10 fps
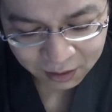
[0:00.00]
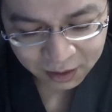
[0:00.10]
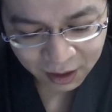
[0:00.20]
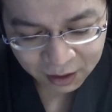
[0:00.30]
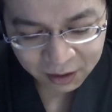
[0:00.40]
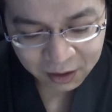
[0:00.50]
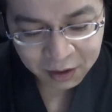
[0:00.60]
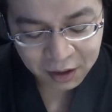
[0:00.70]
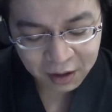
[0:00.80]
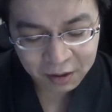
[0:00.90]
で、
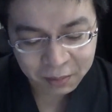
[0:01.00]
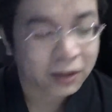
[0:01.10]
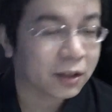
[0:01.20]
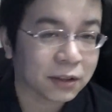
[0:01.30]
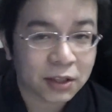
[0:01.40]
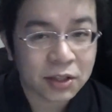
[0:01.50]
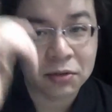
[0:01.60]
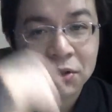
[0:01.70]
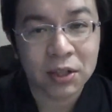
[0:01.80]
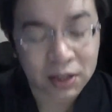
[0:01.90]
また私
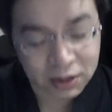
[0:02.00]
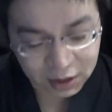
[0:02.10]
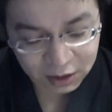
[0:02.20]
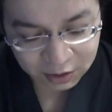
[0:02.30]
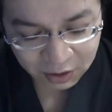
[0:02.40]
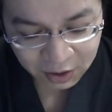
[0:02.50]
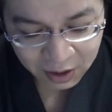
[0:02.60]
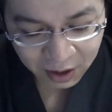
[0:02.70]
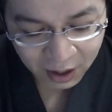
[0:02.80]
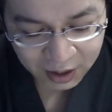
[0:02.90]
の好きなシリーズ、
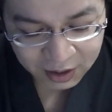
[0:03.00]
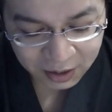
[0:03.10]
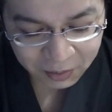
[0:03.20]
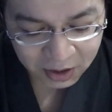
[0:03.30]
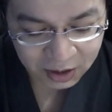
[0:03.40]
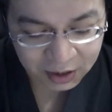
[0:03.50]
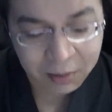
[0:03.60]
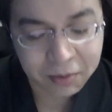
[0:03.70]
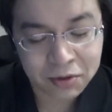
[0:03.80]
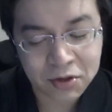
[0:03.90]

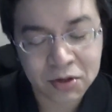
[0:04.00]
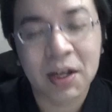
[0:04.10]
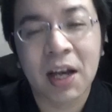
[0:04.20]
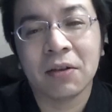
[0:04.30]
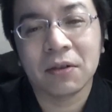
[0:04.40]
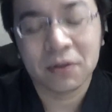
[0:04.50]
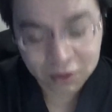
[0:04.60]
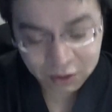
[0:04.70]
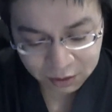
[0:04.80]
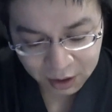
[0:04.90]
ハイデマリー・ダブル・シュナイフ、
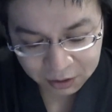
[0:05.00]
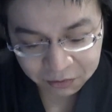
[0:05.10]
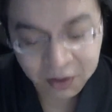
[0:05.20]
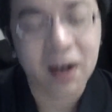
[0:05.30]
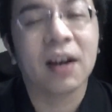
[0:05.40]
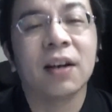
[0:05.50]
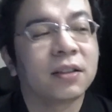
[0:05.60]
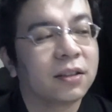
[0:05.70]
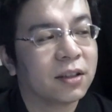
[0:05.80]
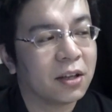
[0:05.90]
シュナウファーっ
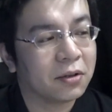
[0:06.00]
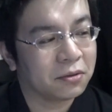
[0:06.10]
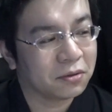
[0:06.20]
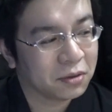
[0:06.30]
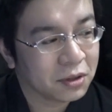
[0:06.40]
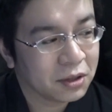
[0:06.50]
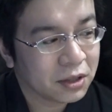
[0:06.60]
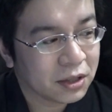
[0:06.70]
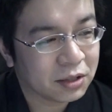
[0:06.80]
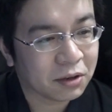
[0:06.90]
ていう
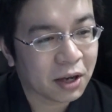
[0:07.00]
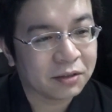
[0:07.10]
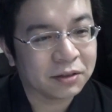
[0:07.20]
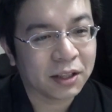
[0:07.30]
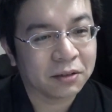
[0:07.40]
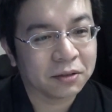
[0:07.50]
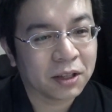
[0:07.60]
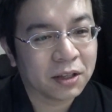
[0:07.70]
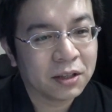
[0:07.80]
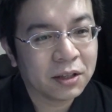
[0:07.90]
人がいるんだけど
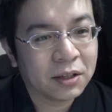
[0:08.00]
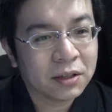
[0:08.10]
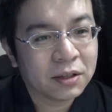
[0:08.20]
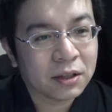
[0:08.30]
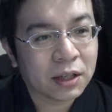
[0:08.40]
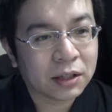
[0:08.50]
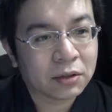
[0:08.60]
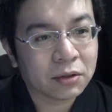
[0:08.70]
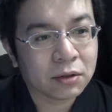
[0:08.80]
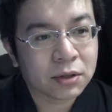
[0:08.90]
ねえっ
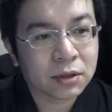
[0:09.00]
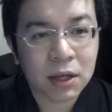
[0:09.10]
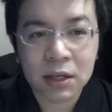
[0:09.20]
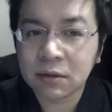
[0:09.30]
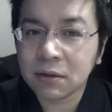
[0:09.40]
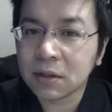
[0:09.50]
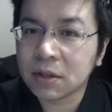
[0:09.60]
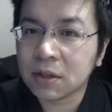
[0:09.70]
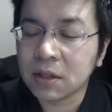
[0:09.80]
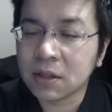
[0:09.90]
と
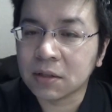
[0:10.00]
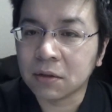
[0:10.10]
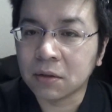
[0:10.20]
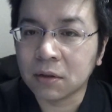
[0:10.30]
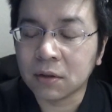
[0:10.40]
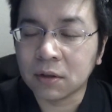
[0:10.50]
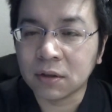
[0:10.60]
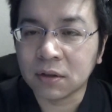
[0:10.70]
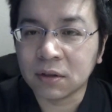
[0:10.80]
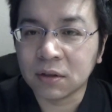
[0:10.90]
ストライクウィッチーズ
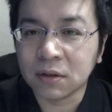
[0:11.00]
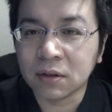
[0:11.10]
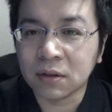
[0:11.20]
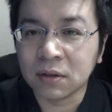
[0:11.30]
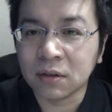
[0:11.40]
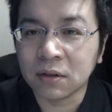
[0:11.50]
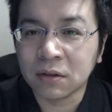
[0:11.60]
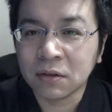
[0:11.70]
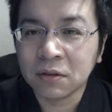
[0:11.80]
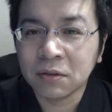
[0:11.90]
の
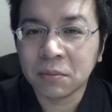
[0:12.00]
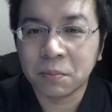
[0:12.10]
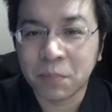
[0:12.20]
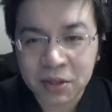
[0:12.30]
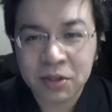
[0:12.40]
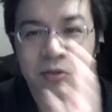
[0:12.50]
別